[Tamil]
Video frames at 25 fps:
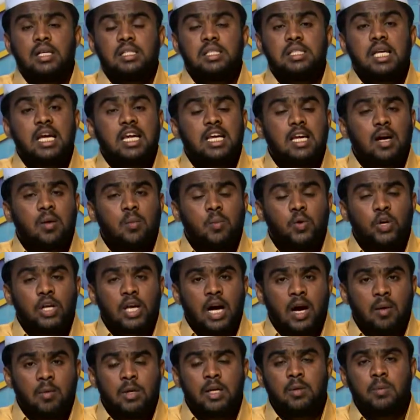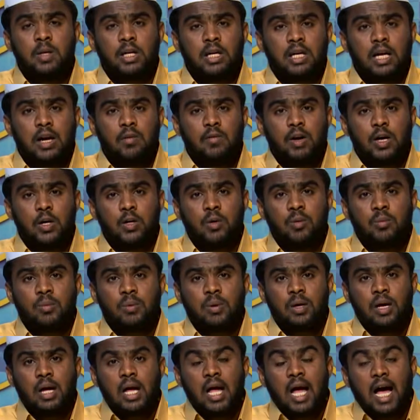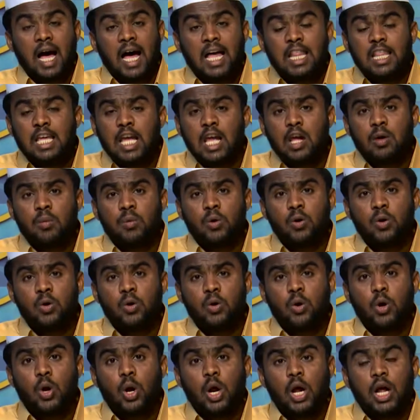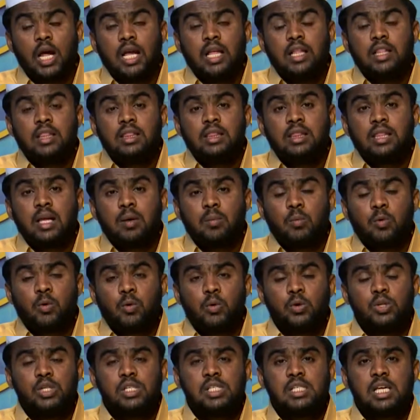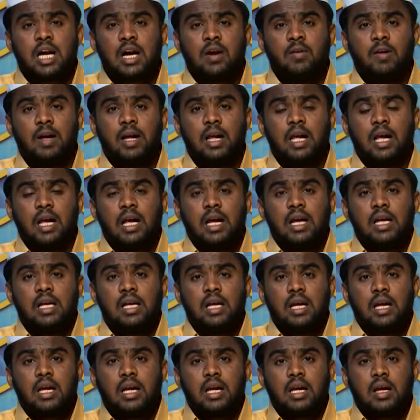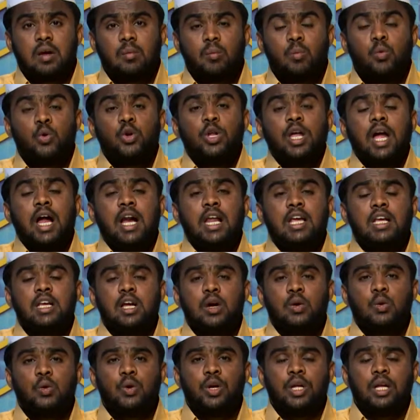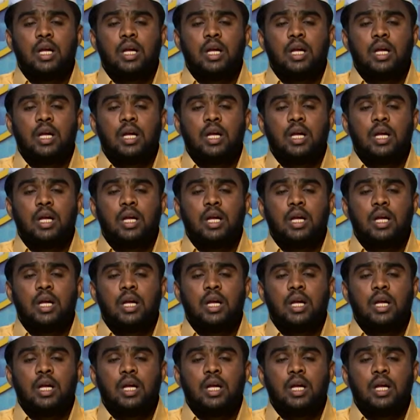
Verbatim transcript: செய்ய முடியாமலும் இருக்க வேண்டும் அதே போன்றோ இந்த மோஜிசாவை முறியடிக்கக்கூடிய